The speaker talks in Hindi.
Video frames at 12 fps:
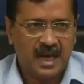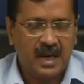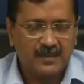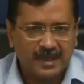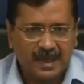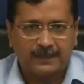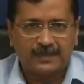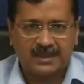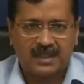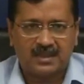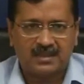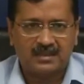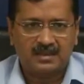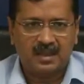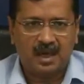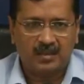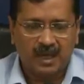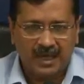आप कब तक
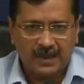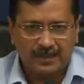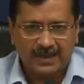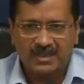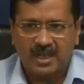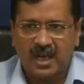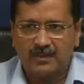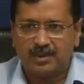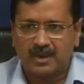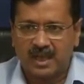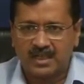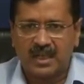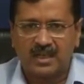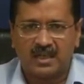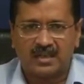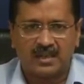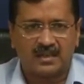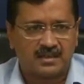हमारे पंजाब और हरियाणा
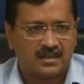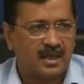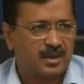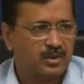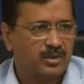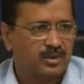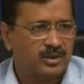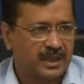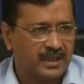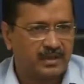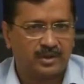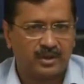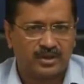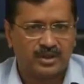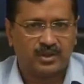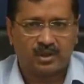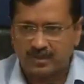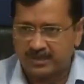के किसानों को
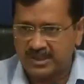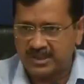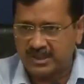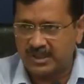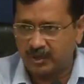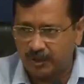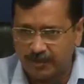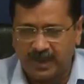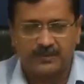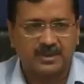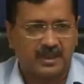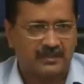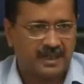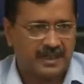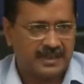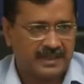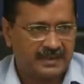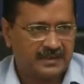टेक्नोलॉजी और मशीनें उपलब्ध
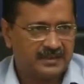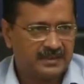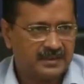करवाएंगे